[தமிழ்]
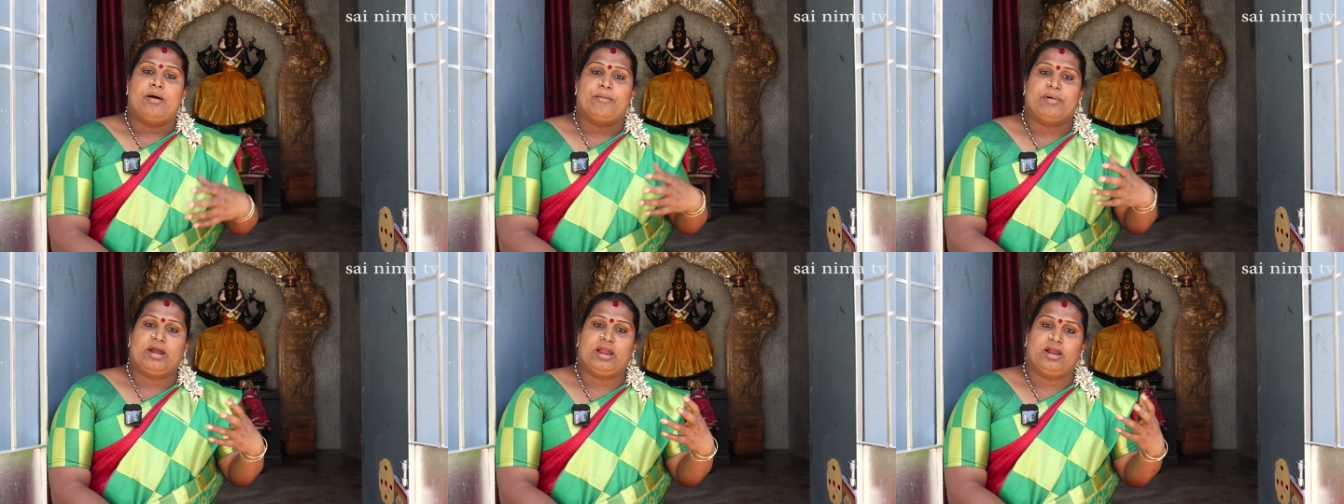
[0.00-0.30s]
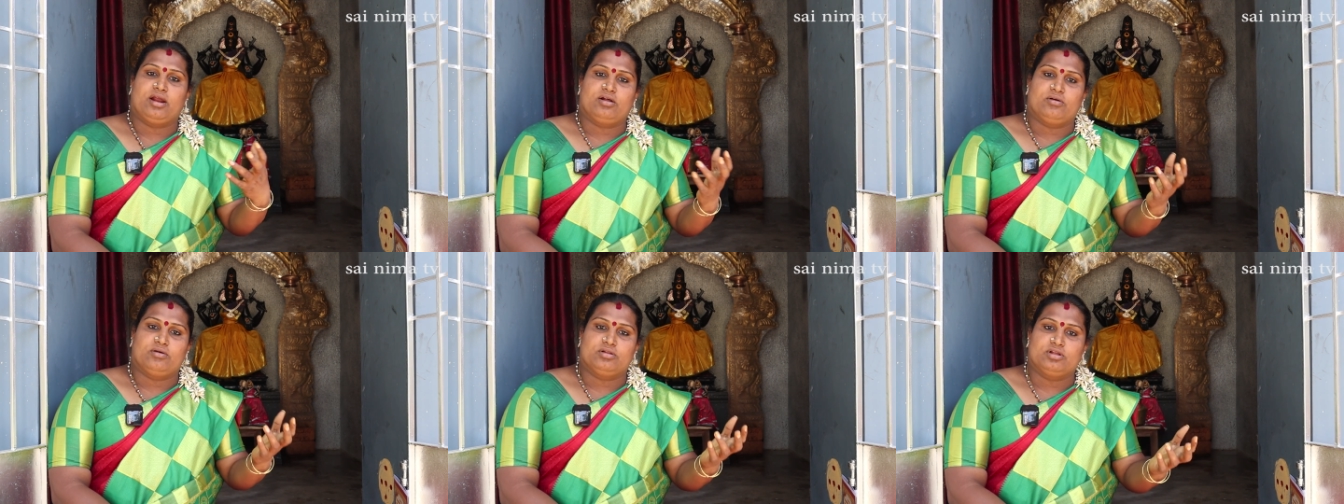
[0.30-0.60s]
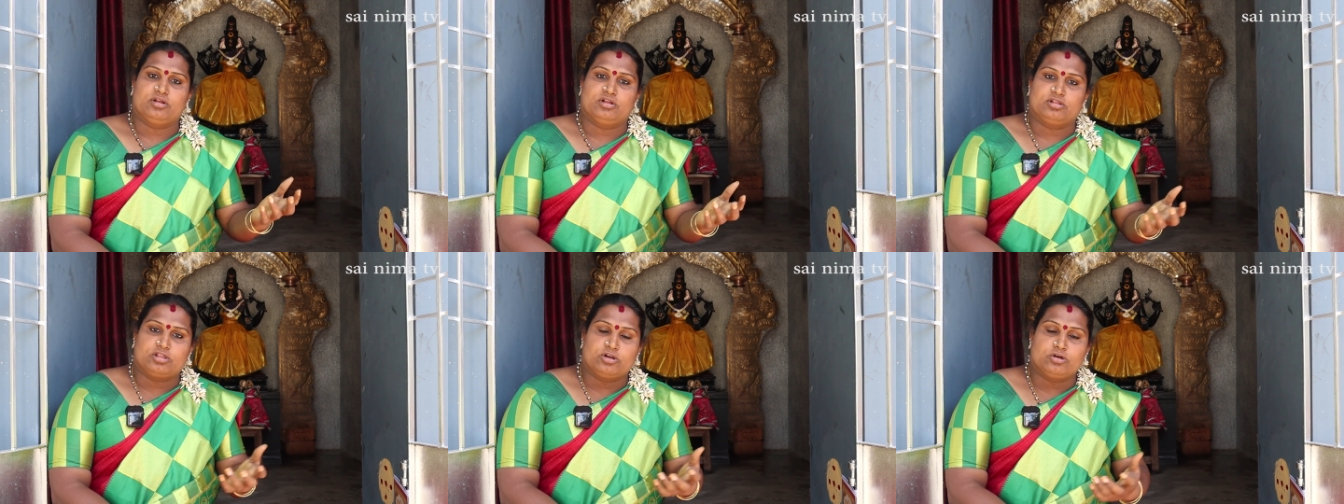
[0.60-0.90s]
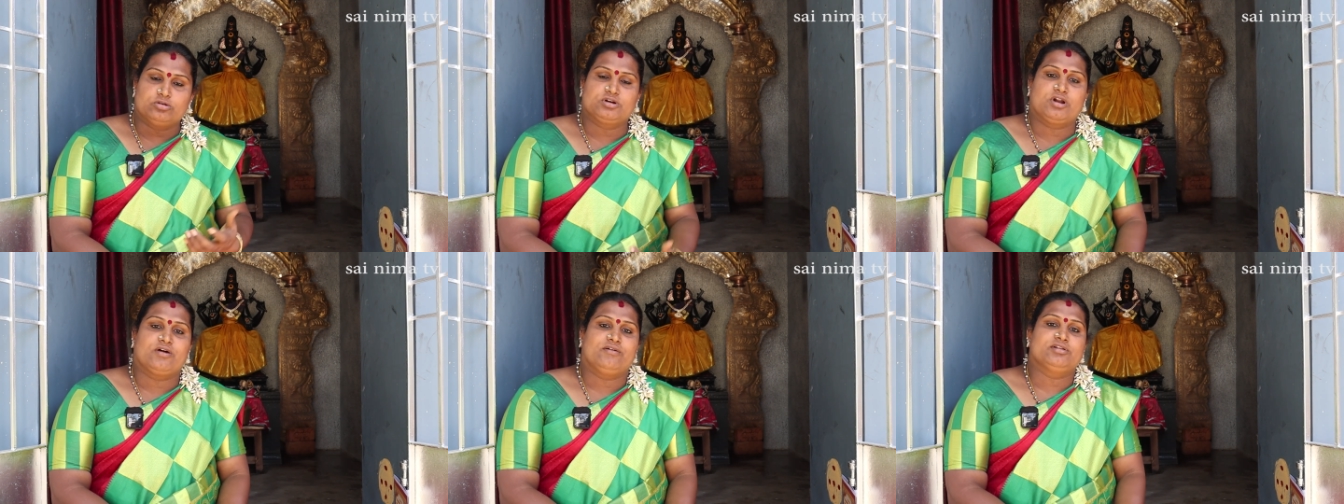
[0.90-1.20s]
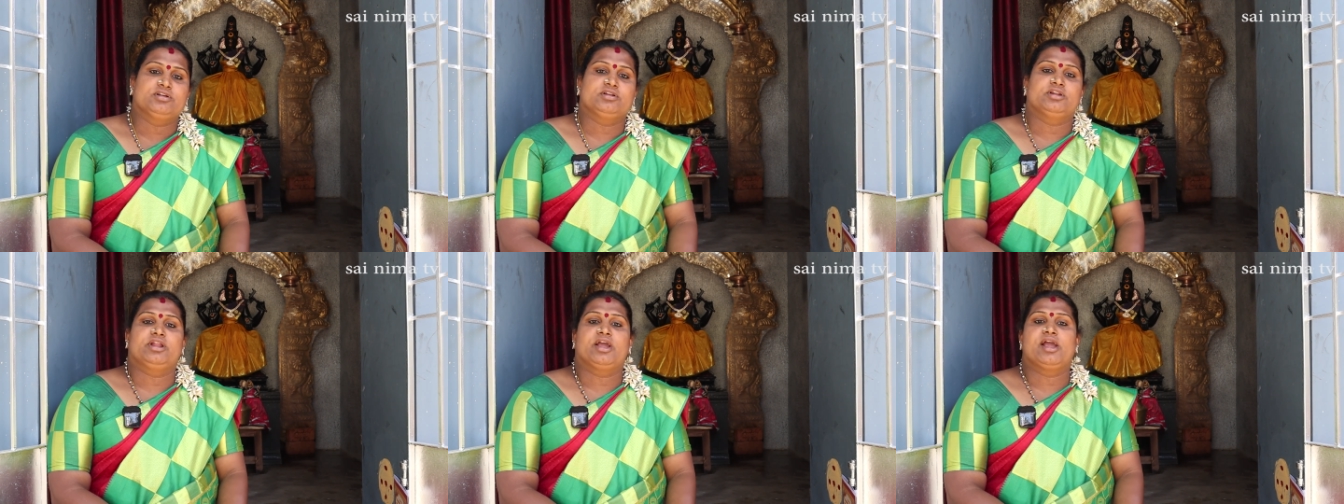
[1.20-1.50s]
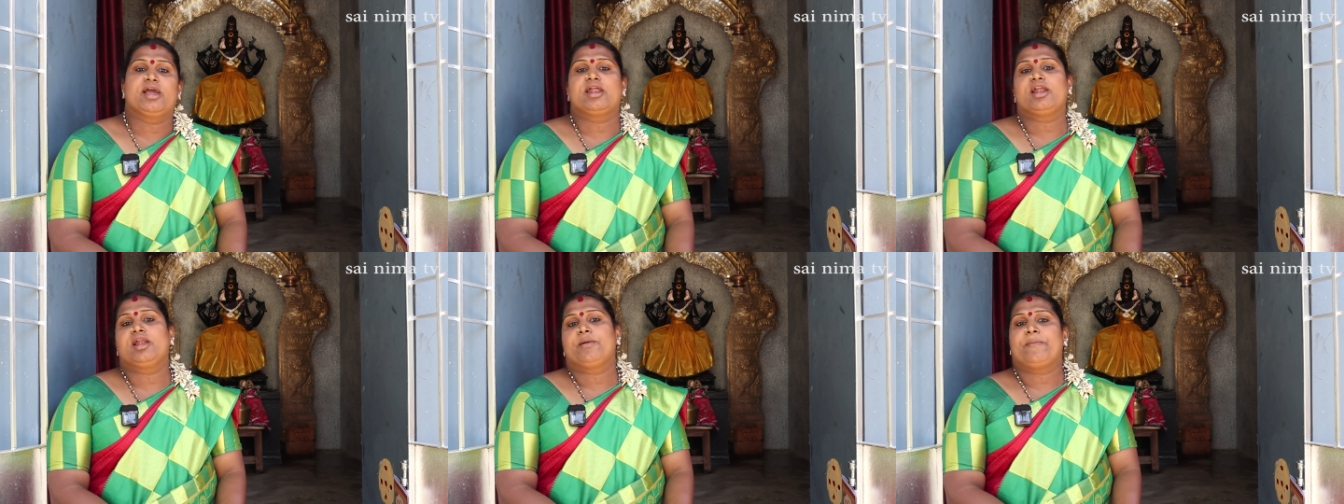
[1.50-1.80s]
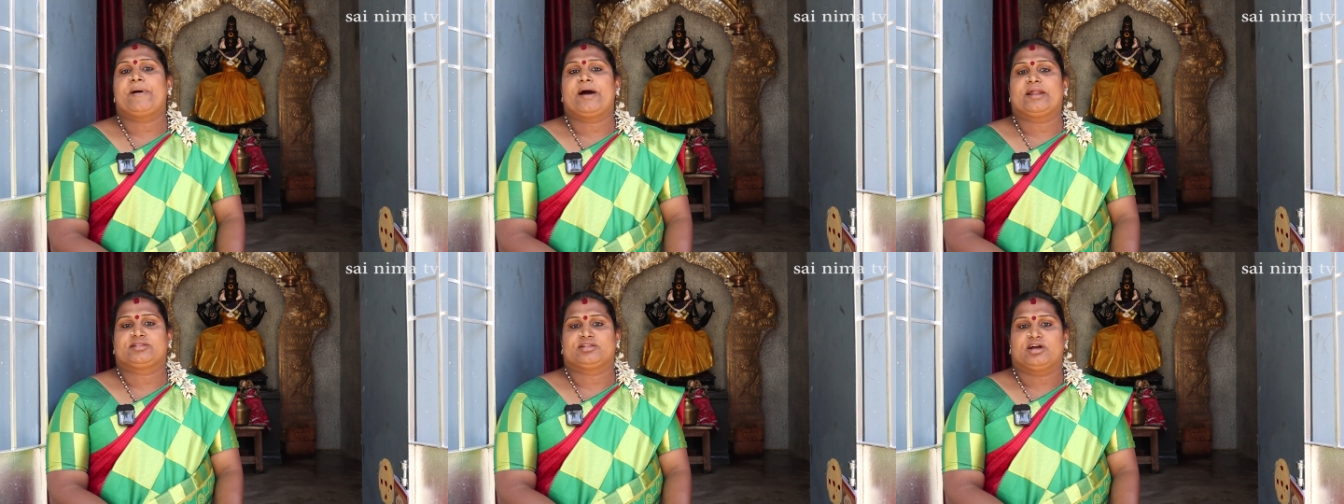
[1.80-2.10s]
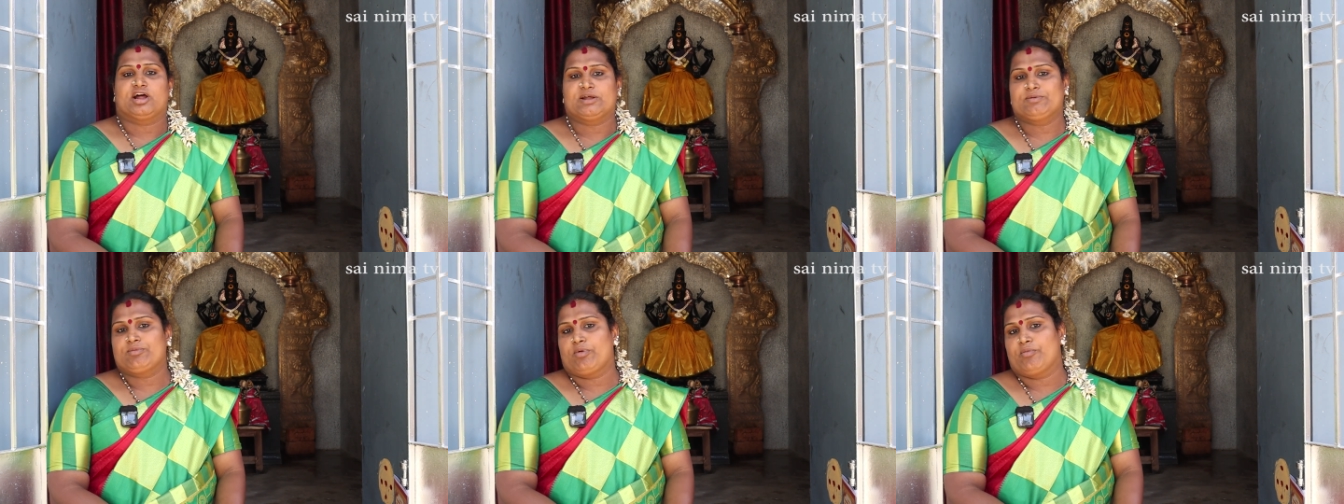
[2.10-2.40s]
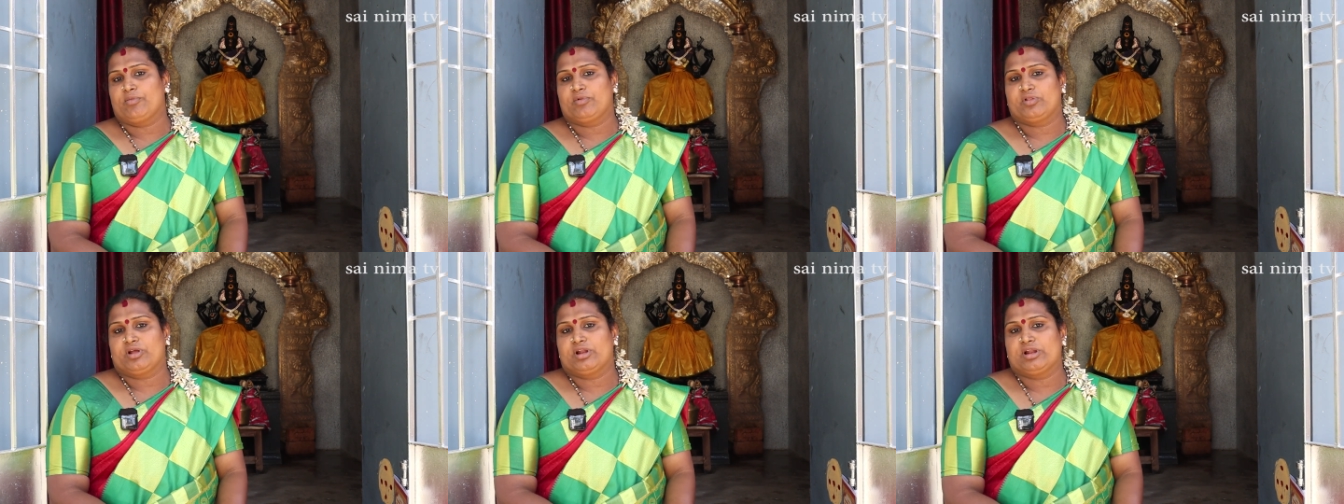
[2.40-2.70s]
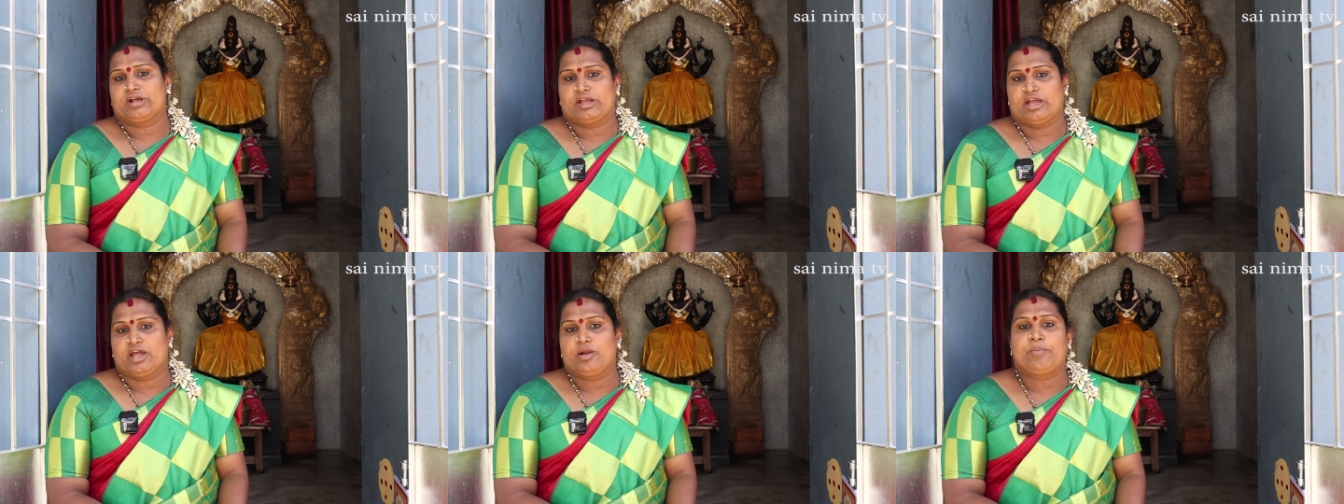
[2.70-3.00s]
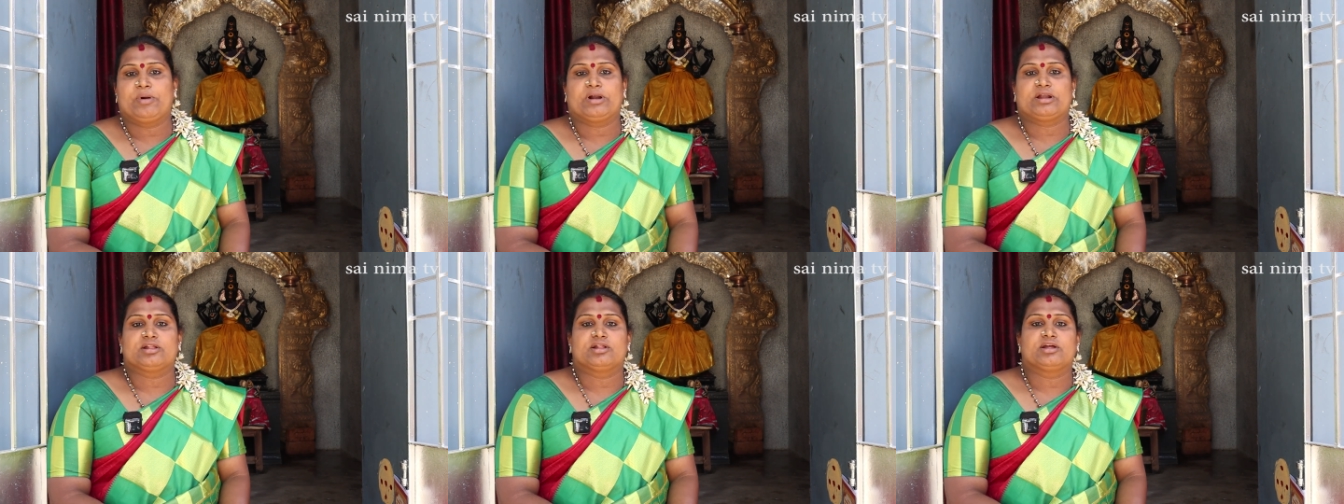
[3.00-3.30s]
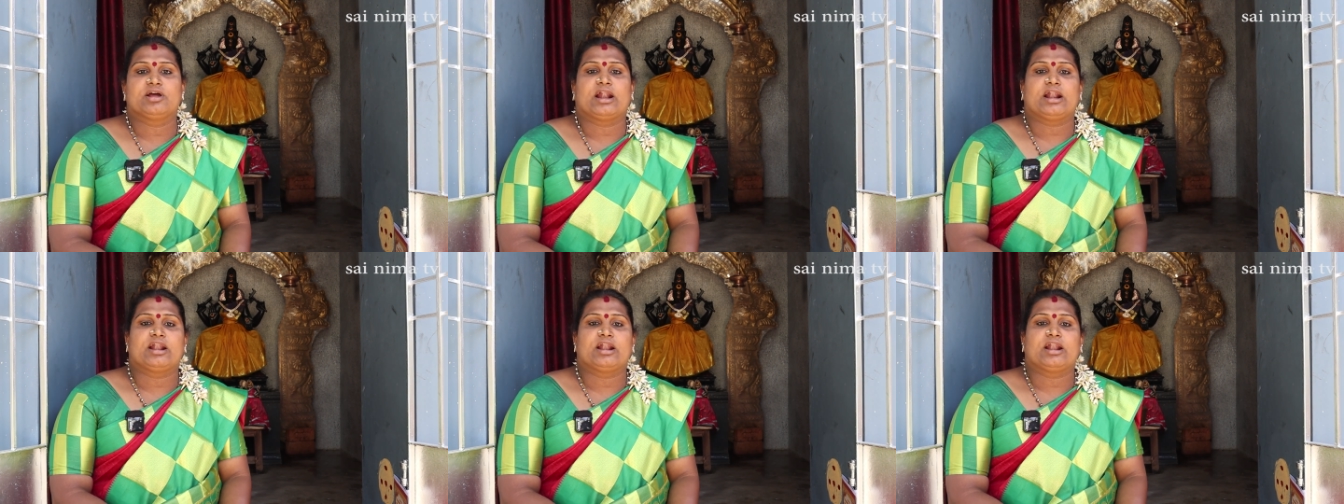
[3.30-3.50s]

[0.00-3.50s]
ஆமாம் எங்களுக்கு வந்து திருவிழா வந்து நேரில் பார்த்த அனுபவம் வந்து எங்களுக்கு ஏற்பட்டது